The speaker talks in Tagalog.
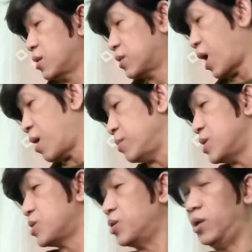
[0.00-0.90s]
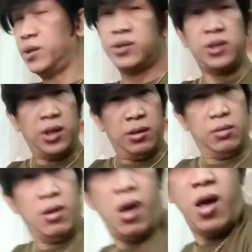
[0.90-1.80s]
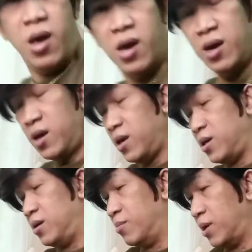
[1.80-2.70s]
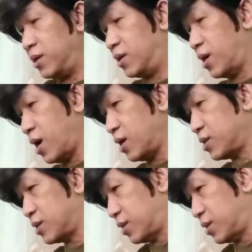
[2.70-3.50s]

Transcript: times 13. Ay! My gosh!